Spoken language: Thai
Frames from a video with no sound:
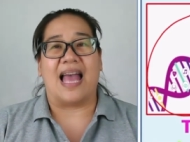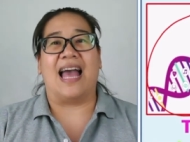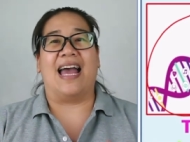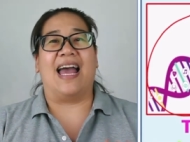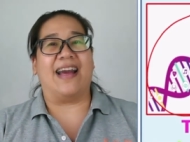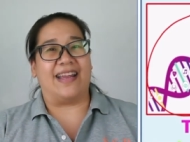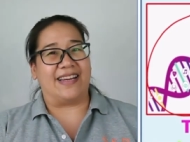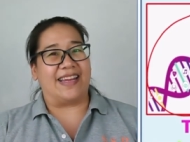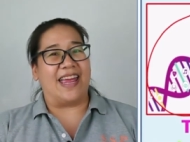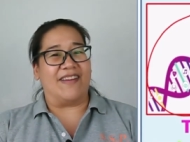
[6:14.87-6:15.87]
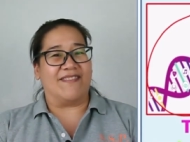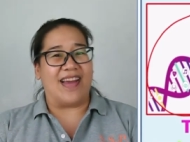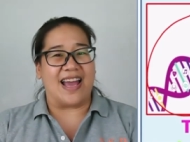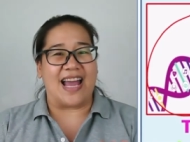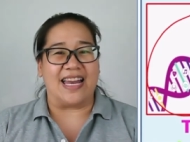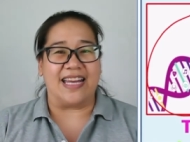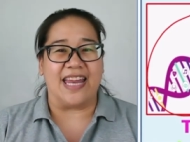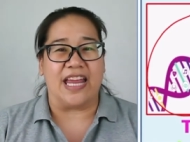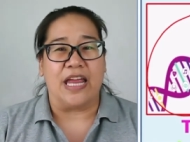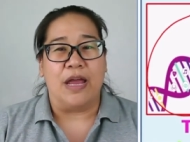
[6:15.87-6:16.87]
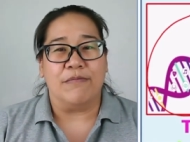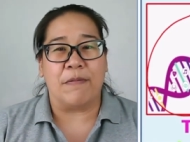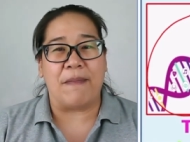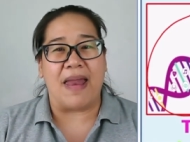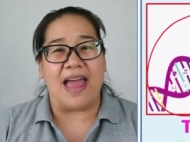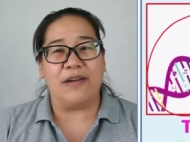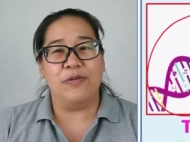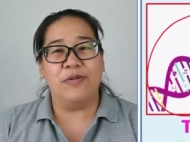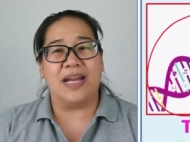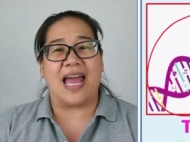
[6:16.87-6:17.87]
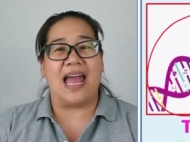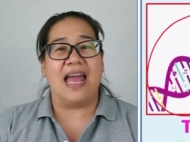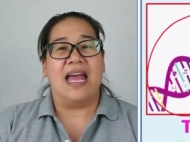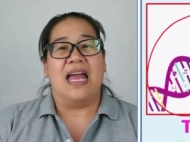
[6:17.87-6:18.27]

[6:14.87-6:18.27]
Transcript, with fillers: ่าเก่งมากค่ะเด็กๆ มาแปลดูนะคะ